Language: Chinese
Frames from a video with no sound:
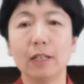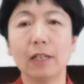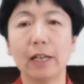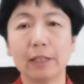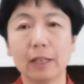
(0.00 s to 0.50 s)

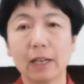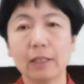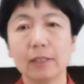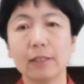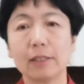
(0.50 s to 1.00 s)
哎，
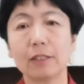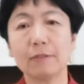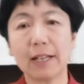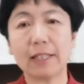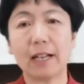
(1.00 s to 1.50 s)
此
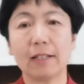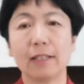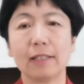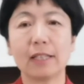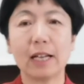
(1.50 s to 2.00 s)
外呢，
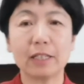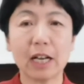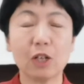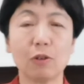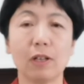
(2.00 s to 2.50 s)
在
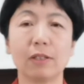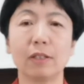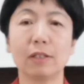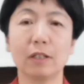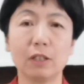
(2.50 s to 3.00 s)
站桩
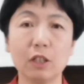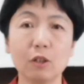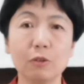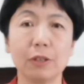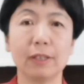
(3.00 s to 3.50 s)
姿势
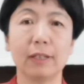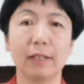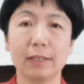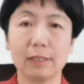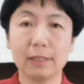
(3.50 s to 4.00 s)
正确
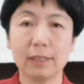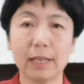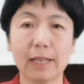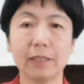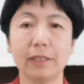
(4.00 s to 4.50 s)
的
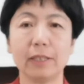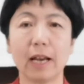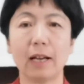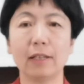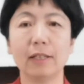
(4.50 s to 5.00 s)
前提下，